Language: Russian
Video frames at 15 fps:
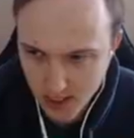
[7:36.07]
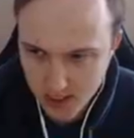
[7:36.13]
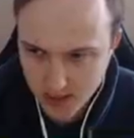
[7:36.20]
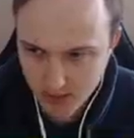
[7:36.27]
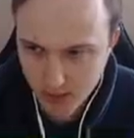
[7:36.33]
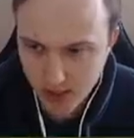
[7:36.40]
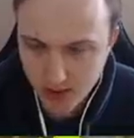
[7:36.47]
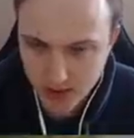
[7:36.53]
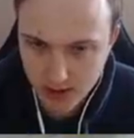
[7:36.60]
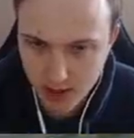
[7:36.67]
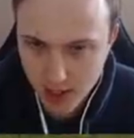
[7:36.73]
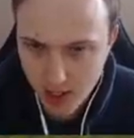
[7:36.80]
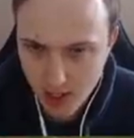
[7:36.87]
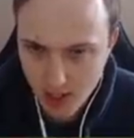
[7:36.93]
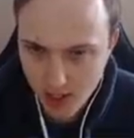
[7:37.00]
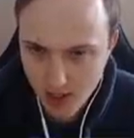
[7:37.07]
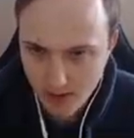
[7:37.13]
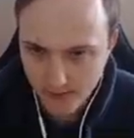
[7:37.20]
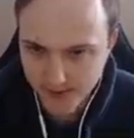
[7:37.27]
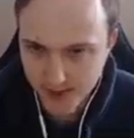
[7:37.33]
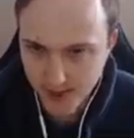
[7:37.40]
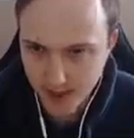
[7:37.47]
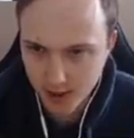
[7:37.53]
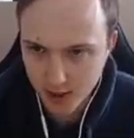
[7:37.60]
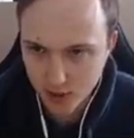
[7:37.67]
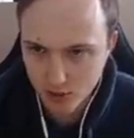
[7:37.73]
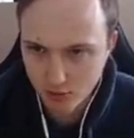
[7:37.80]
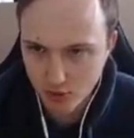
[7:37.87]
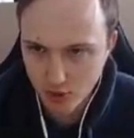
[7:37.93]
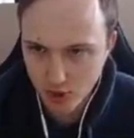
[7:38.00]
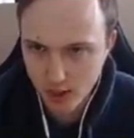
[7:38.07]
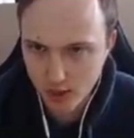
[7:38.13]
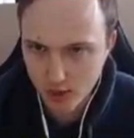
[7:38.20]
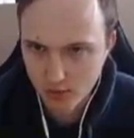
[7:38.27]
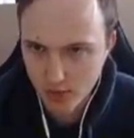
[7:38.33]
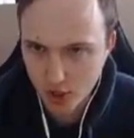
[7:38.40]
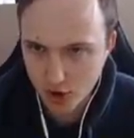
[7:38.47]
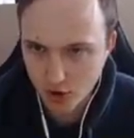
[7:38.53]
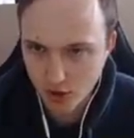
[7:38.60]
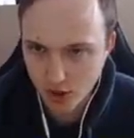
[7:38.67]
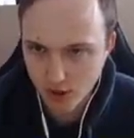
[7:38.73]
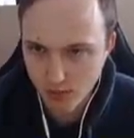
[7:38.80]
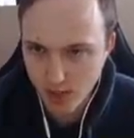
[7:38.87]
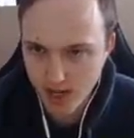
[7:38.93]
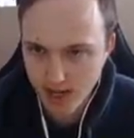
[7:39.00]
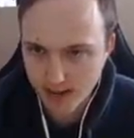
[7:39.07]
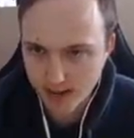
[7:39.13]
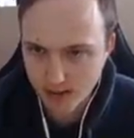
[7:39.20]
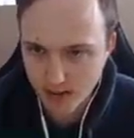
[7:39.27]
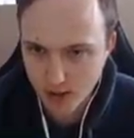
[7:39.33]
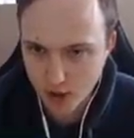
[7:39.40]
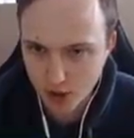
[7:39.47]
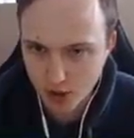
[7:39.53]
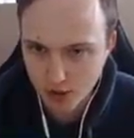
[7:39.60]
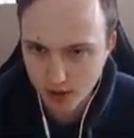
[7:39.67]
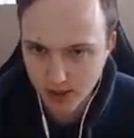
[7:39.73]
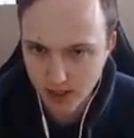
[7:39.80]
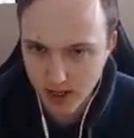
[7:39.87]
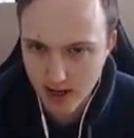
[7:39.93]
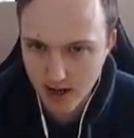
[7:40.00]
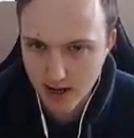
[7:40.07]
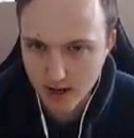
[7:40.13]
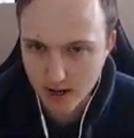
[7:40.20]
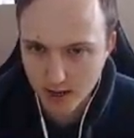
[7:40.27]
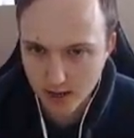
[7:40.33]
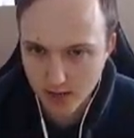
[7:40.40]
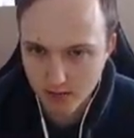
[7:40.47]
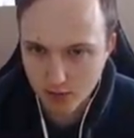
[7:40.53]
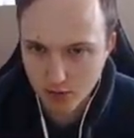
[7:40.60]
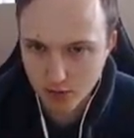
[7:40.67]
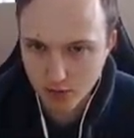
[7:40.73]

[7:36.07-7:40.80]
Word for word: запикался в середину боя, и у меня 45, значит, за где-то минут